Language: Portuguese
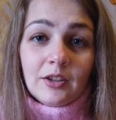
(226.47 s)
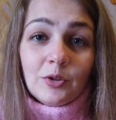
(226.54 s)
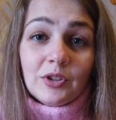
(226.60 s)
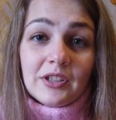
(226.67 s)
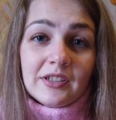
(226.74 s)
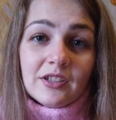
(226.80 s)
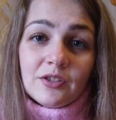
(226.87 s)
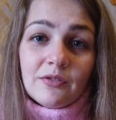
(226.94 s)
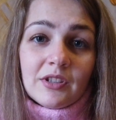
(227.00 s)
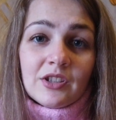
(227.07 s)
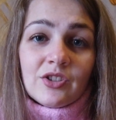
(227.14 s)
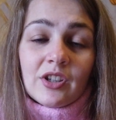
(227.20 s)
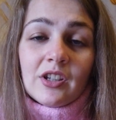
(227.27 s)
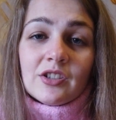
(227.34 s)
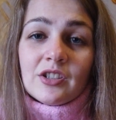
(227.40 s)
Todas as
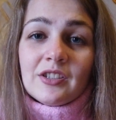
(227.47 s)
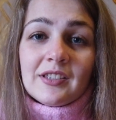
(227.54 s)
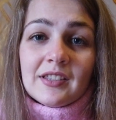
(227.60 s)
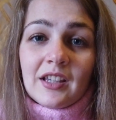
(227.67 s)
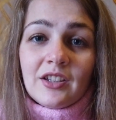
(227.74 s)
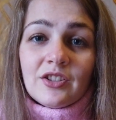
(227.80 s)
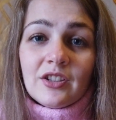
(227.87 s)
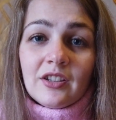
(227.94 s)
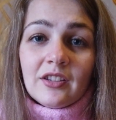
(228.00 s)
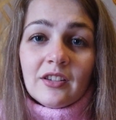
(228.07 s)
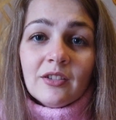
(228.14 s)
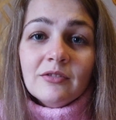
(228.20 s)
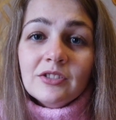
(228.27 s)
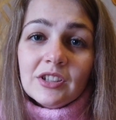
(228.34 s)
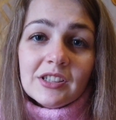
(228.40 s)
vezes que a gente sente que
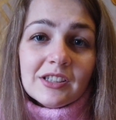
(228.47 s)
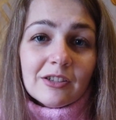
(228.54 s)
não está